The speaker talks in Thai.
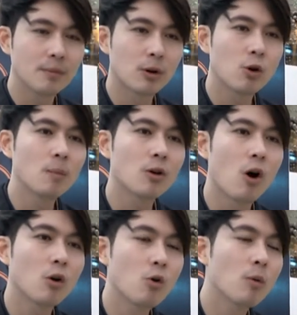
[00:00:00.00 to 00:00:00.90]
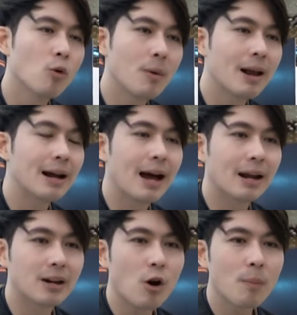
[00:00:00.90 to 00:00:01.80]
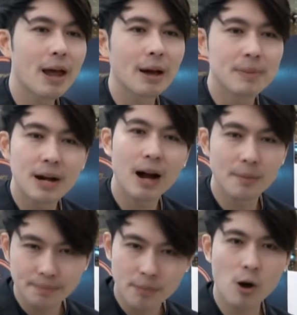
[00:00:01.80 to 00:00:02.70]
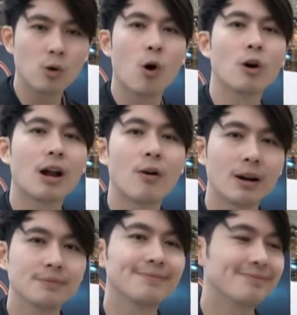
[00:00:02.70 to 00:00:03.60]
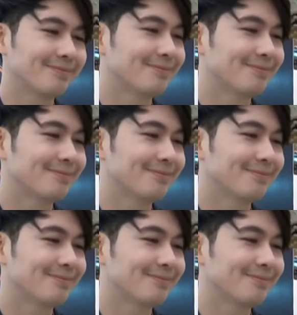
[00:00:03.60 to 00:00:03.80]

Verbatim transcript: มาร่วมร้องร่วมรวมพลังกันร้องเพลงเพื่อพ่อหลวงของเราครับ